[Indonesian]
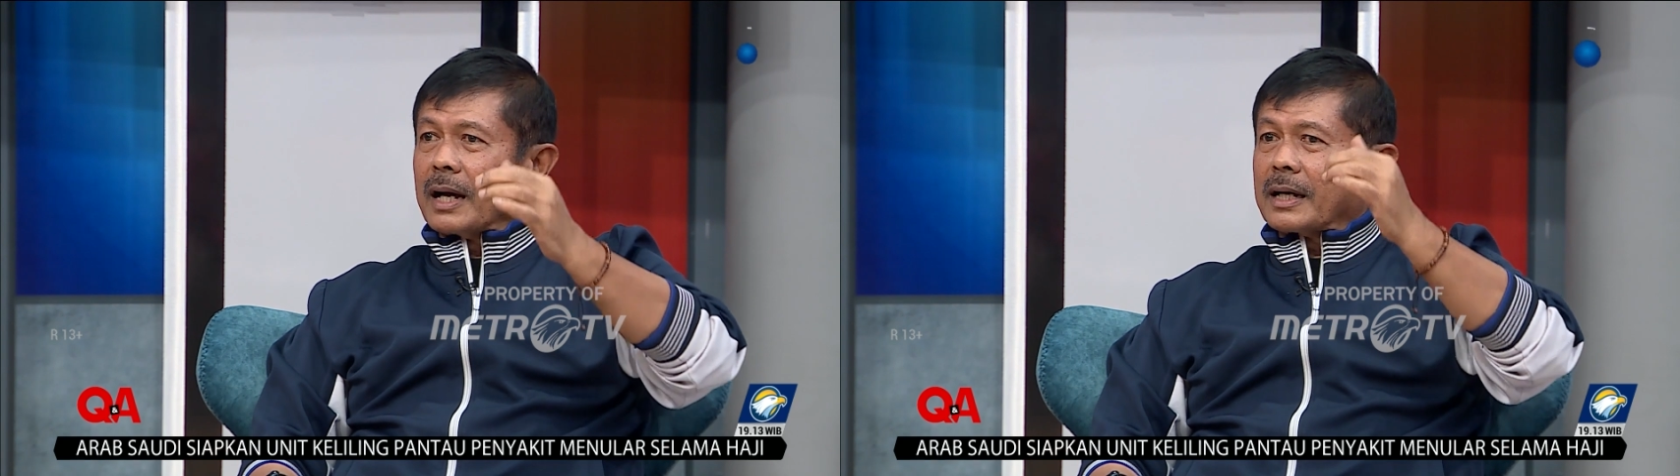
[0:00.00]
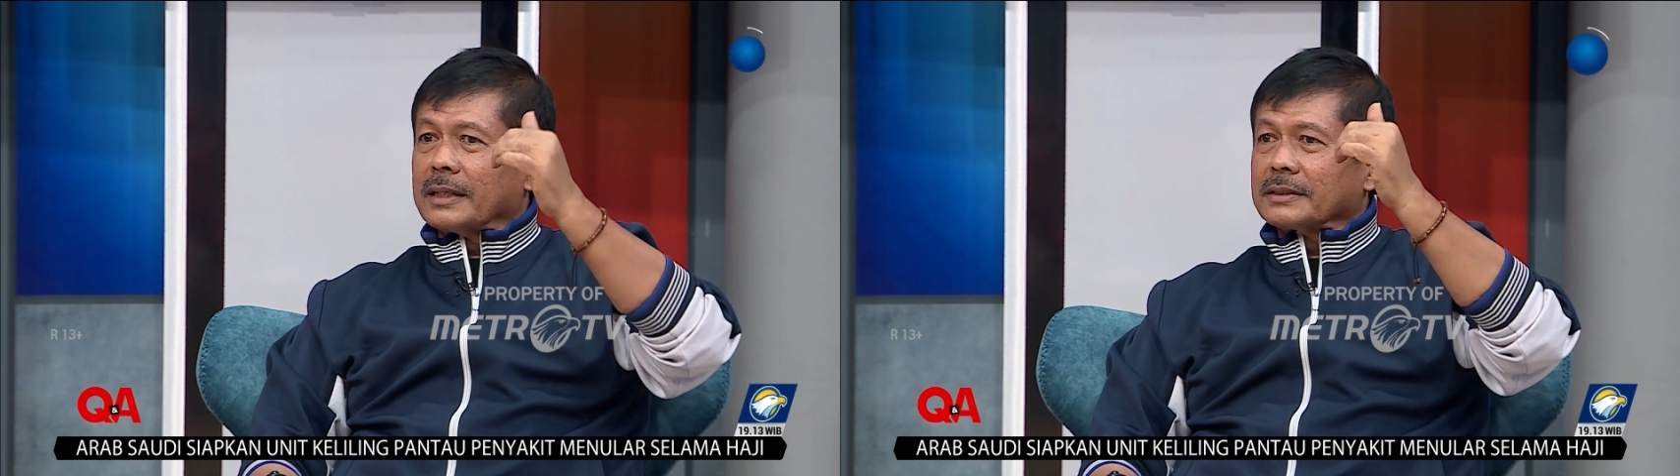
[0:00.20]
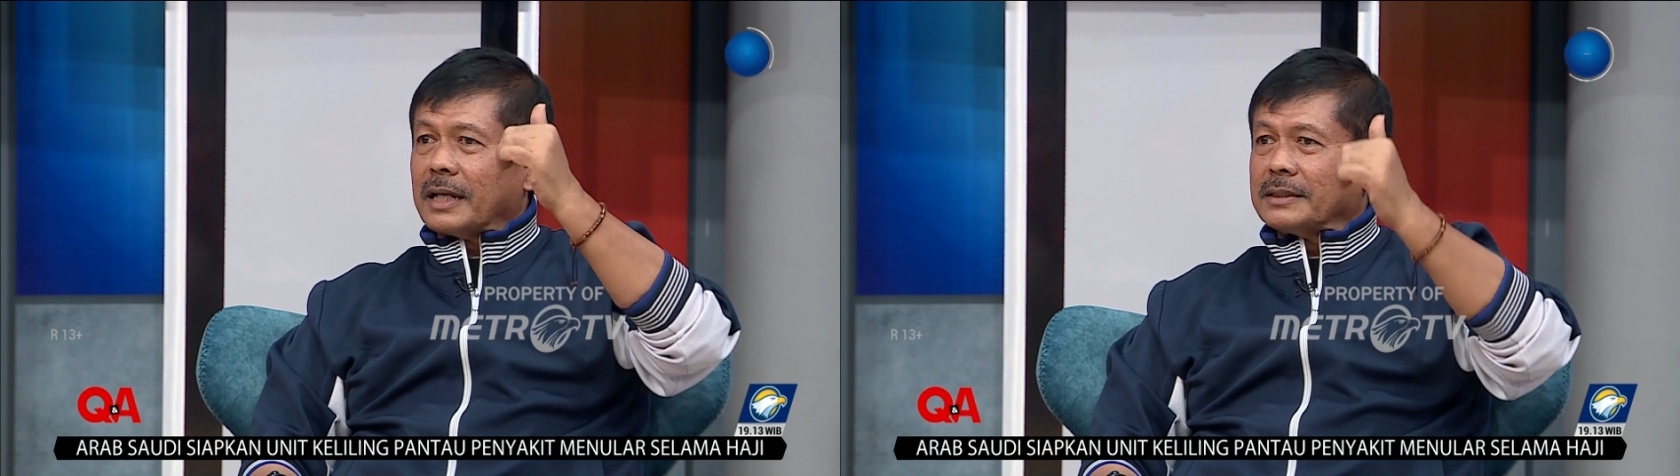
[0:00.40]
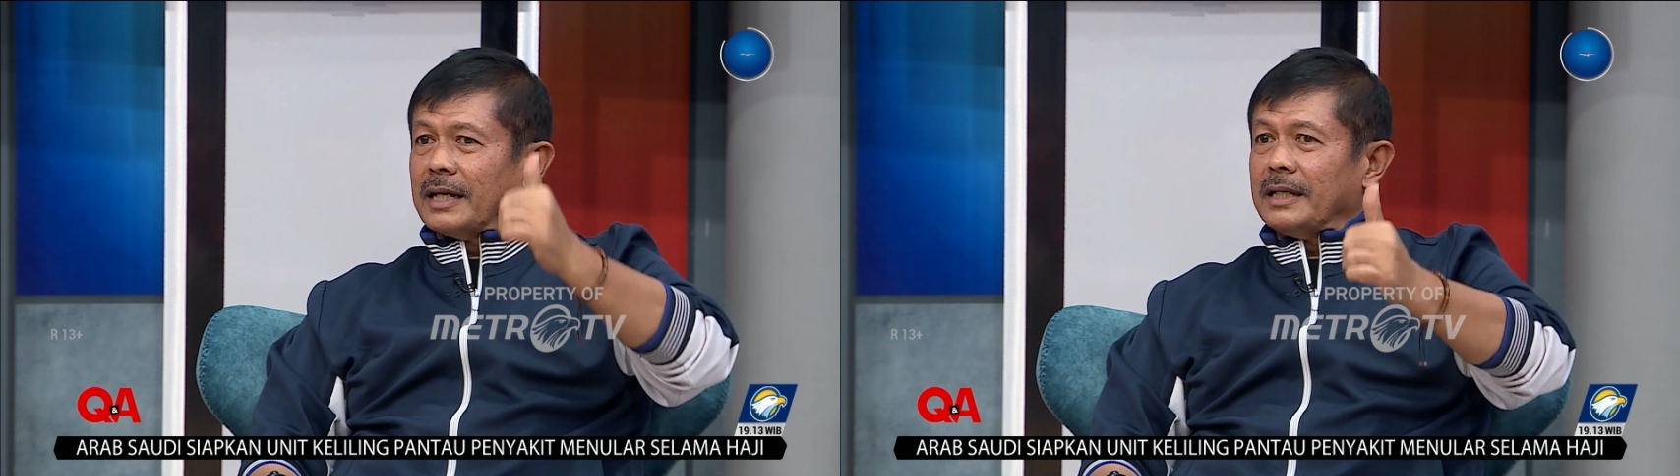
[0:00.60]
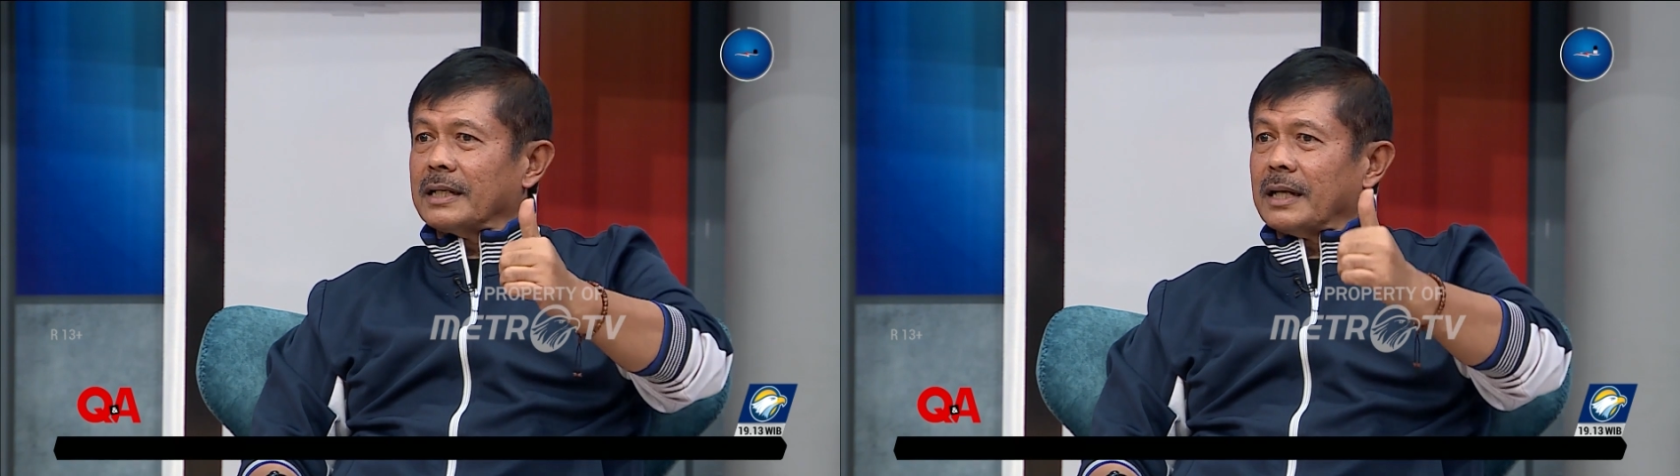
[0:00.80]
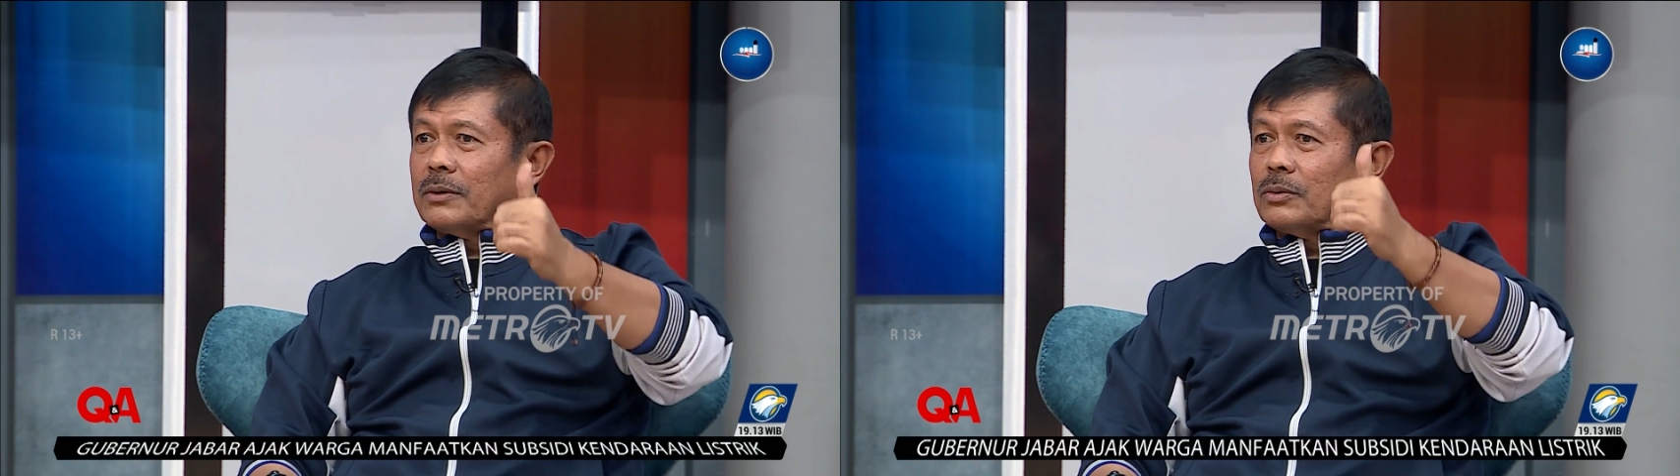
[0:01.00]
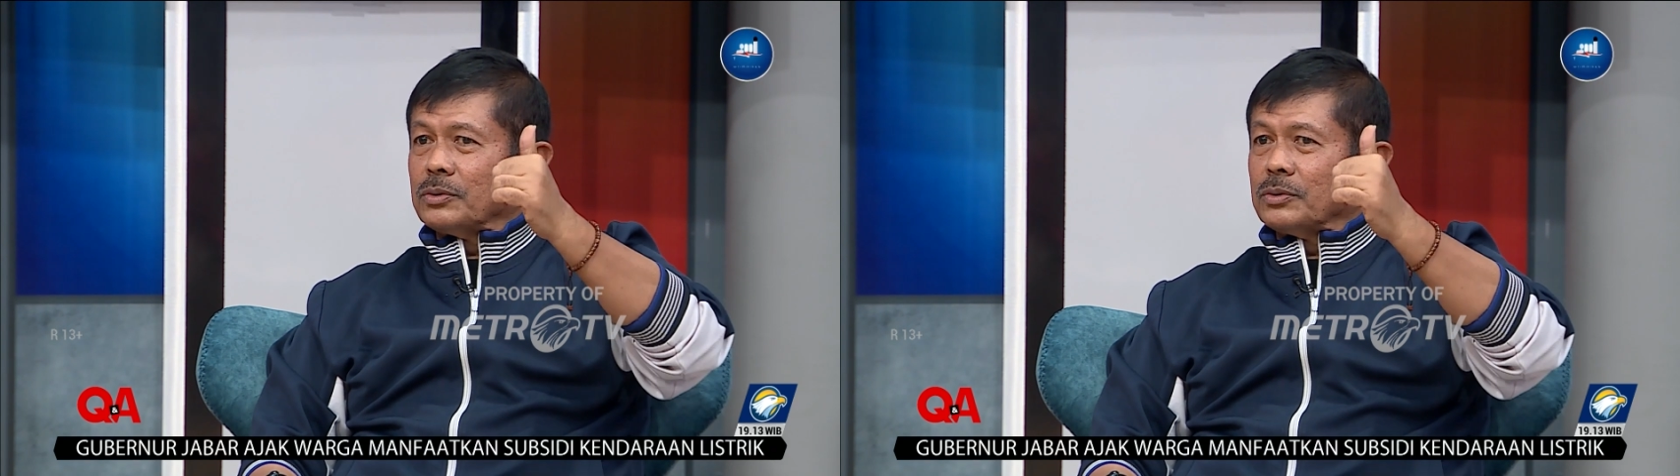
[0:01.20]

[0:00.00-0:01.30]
akan saya jadikan